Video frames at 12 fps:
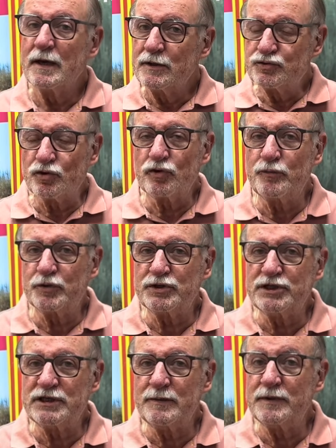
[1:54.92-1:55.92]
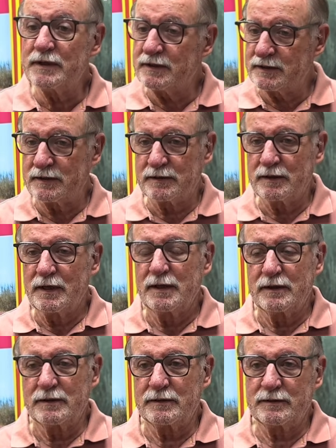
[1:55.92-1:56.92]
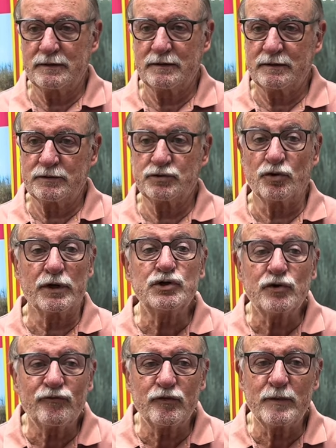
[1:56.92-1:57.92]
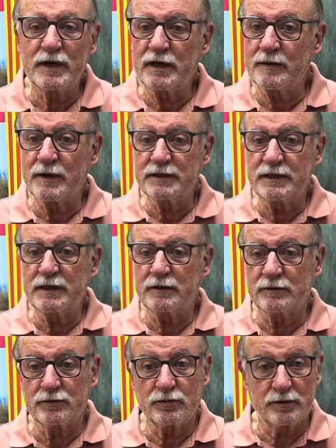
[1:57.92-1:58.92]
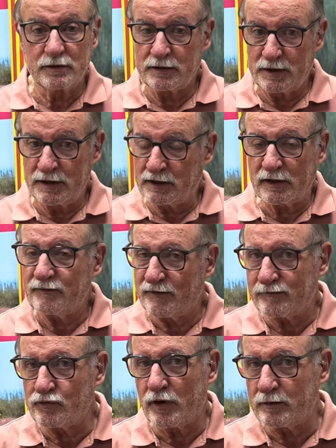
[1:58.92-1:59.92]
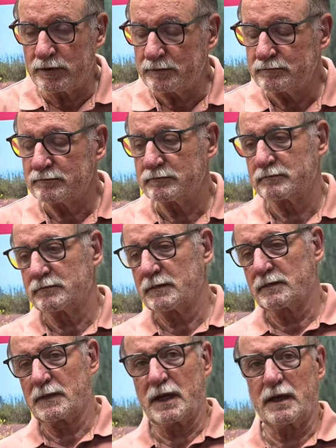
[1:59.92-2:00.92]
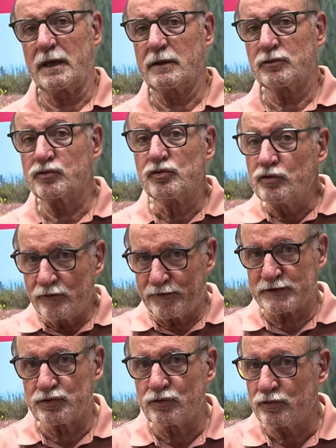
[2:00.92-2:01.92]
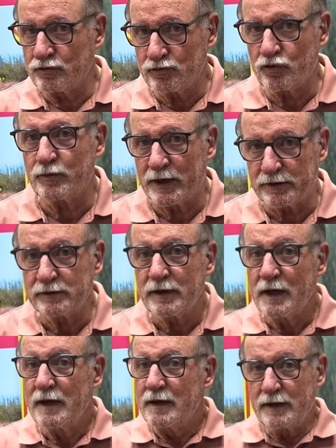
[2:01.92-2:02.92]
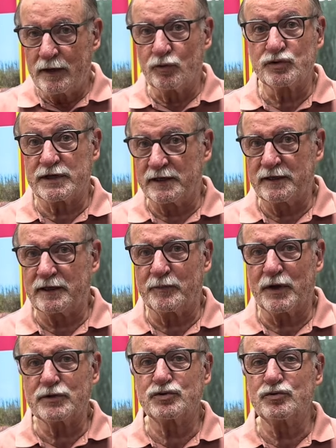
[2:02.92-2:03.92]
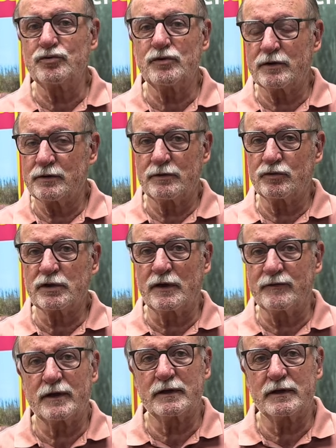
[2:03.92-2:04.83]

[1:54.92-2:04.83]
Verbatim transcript: Sur le petit gibier, ce réchauffement climatique donc, est très favorable. Hein, d'une façon globale. Et on s'en est aperçu euh, au travers